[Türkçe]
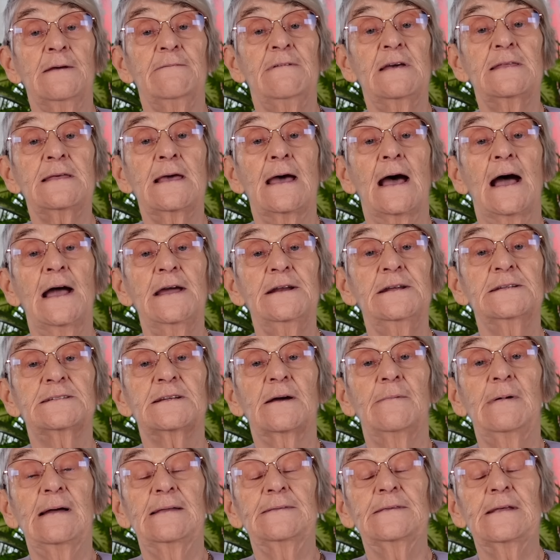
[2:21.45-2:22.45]
Ve de aynı
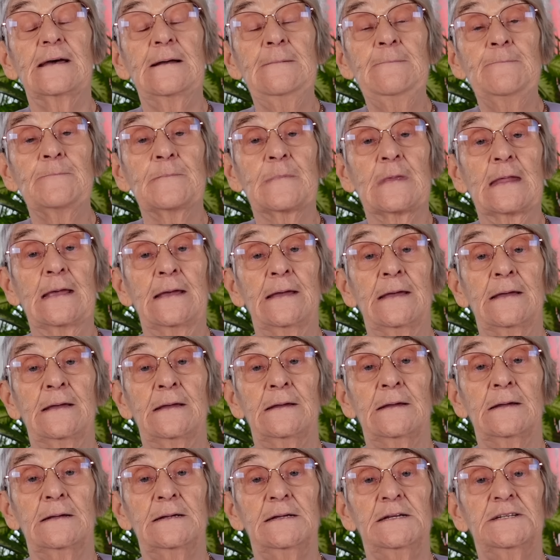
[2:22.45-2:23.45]
zamanda
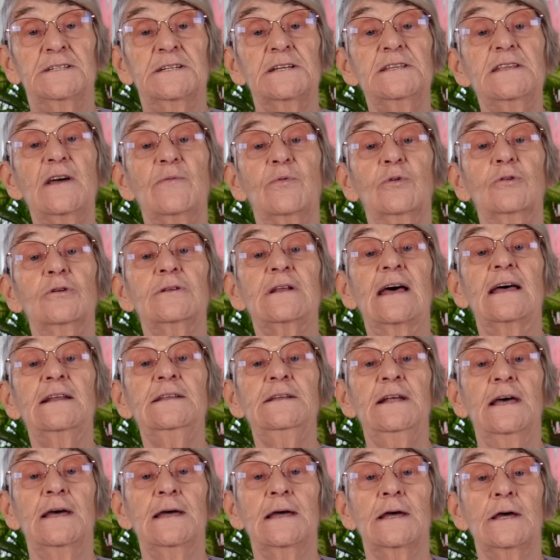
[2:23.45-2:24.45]
e, içinde
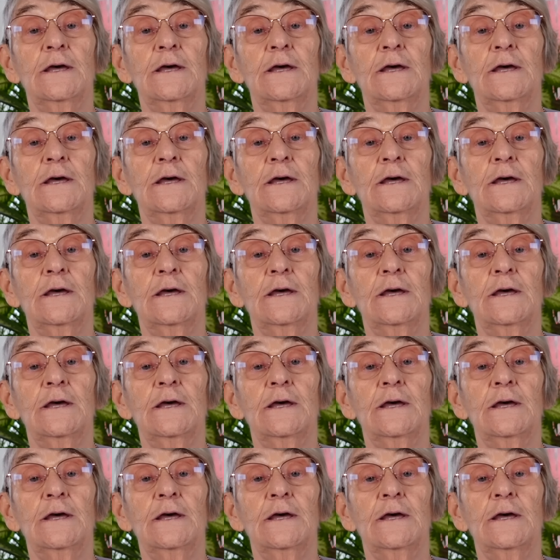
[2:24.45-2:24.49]
bulunan